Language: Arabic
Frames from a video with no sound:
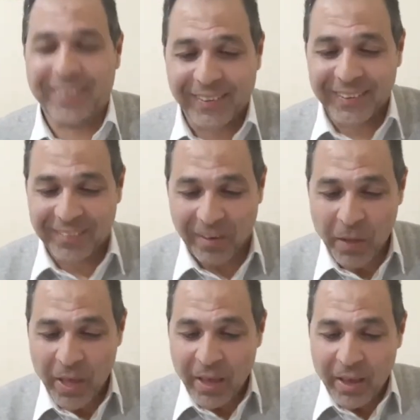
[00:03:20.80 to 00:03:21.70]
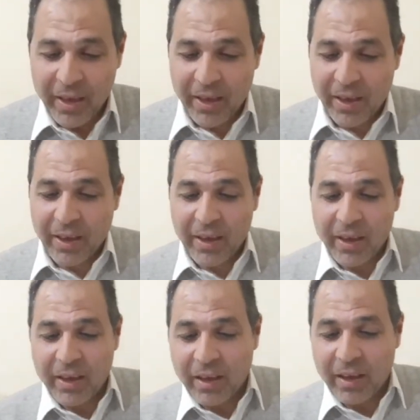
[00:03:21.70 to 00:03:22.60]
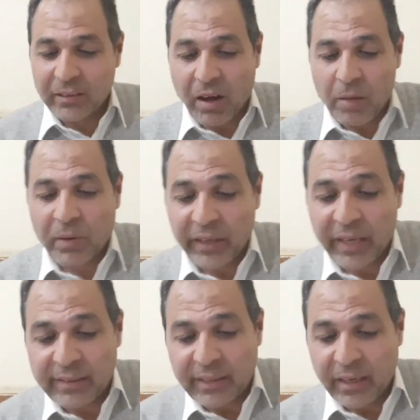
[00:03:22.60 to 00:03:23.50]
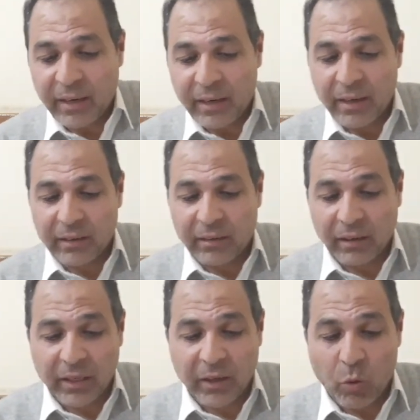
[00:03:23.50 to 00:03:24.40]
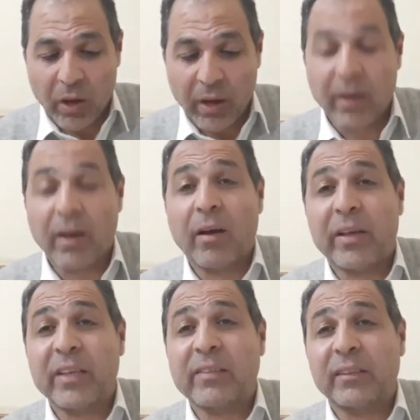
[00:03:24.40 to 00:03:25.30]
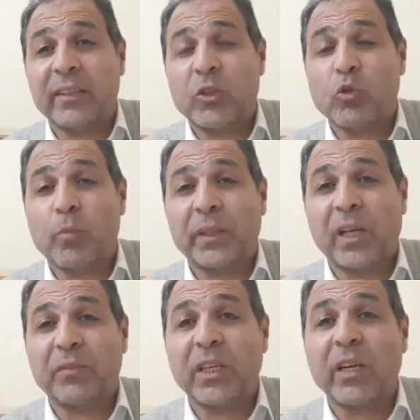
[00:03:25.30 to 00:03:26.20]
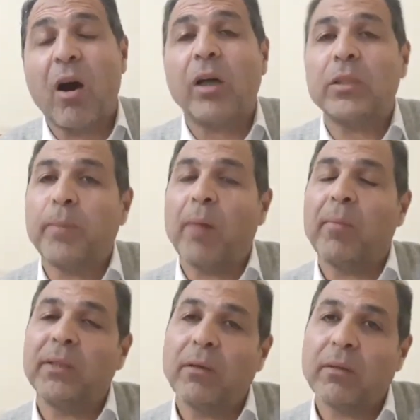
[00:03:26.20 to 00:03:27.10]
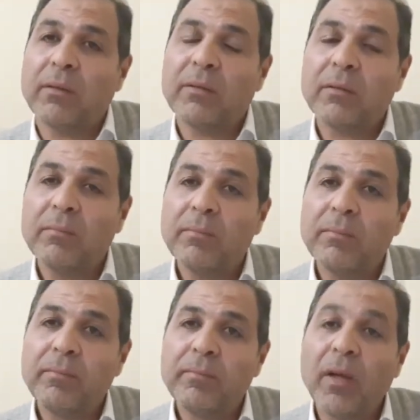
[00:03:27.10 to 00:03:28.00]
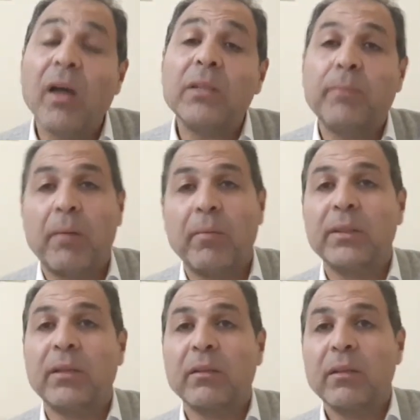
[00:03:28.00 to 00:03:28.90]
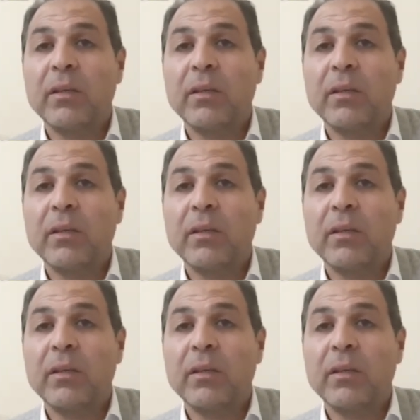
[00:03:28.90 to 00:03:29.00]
يا رضا آه، رقم قياسي للترجي هو خسر السوبر الافريقي اربع مرات اربع مرات